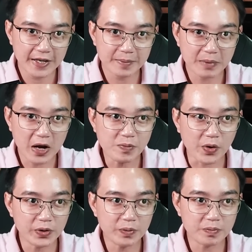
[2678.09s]
Máu
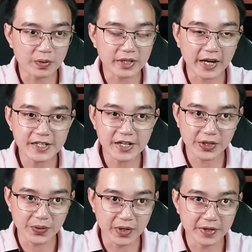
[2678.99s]
mỗi lúc một chảy ra
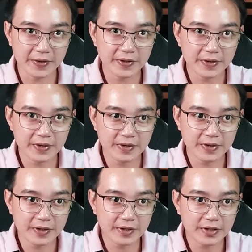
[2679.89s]
nhiều hơn.
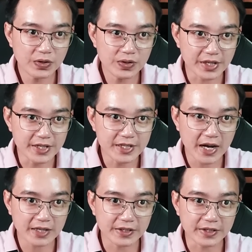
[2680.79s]
Nó rỉ
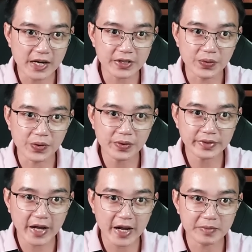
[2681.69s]
ra từ các đầu ngón
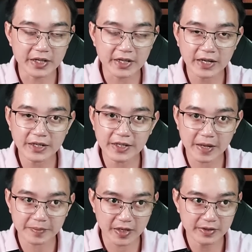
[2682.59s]
tay bị cắn đến
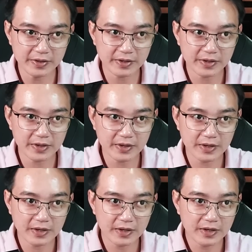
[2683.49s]
nham nhở.
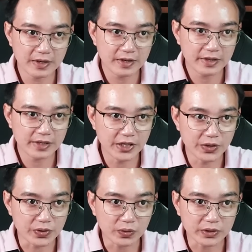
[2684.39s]

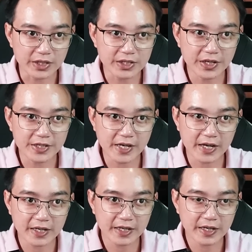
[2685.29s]
Nhiều chỗ thịt rơi ra
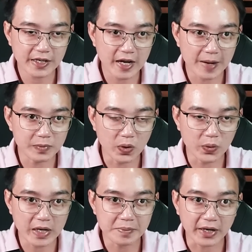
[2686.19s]
làm lộ
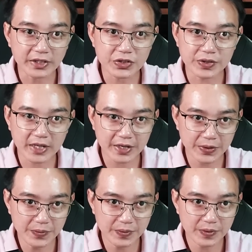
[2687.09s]
cả mảng xương trắng héo.